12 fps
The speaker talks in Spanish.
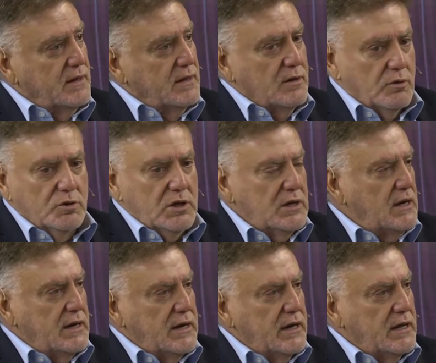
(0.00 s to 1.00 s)
lo tiene
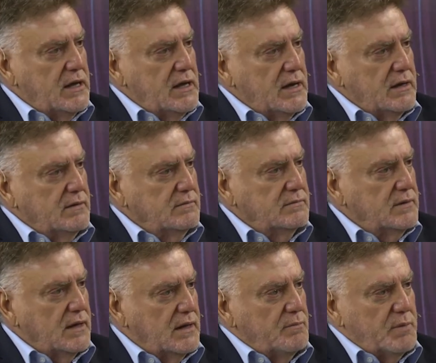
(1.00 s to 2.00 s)
en la energía,
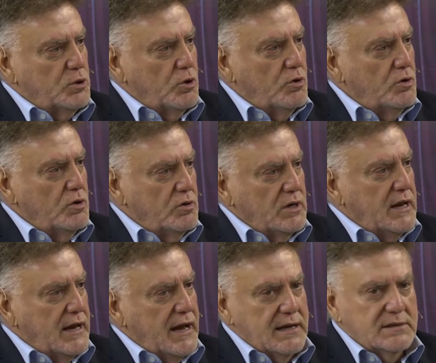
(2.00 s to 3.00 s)
en el petróleo, en el
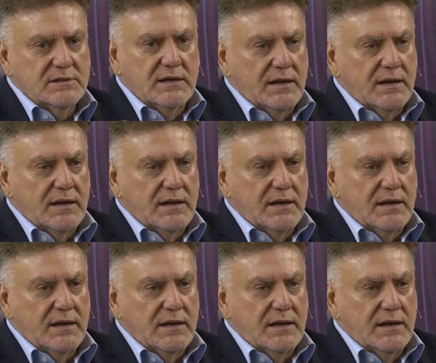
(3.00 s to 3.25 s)
gas,